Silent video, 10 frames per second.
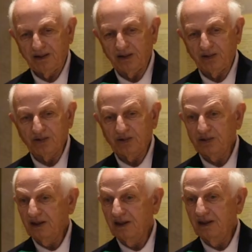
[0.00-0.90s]
quelque
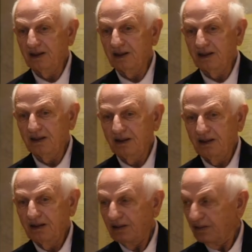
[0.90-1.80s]
chose qui est
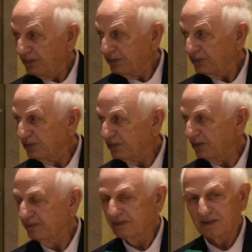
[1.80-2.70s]
le
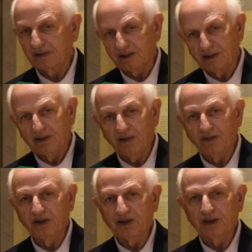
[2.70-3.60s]
futur.
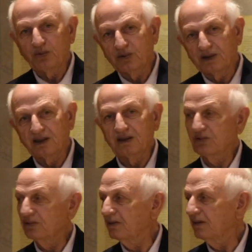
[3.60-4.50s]
On va dans les musées et
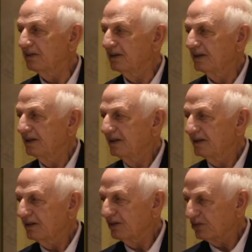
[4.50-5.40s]
souvent,
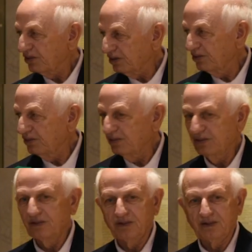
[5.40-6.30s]
dans ce genre
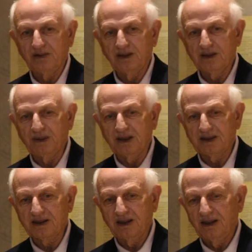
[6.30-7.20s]

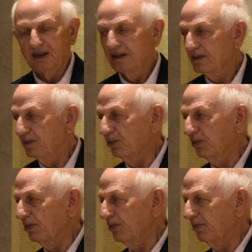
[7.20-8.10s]
d'espace, c'est
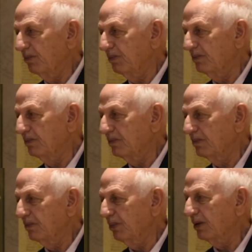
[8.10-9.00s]
pour
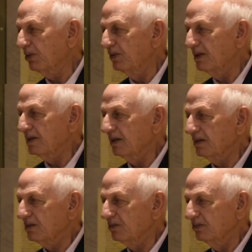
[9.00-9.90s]
prendre
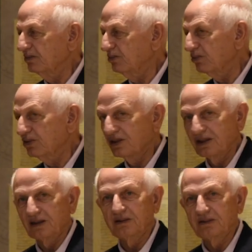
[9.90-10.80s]
connaissance ou
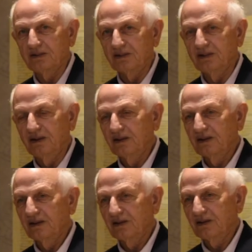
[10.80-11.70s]
toucher ou
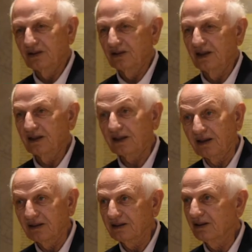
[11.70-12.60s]
connaître
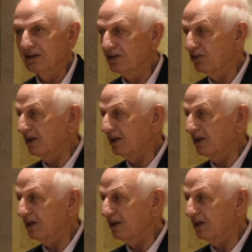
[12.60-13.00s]
et entendre ce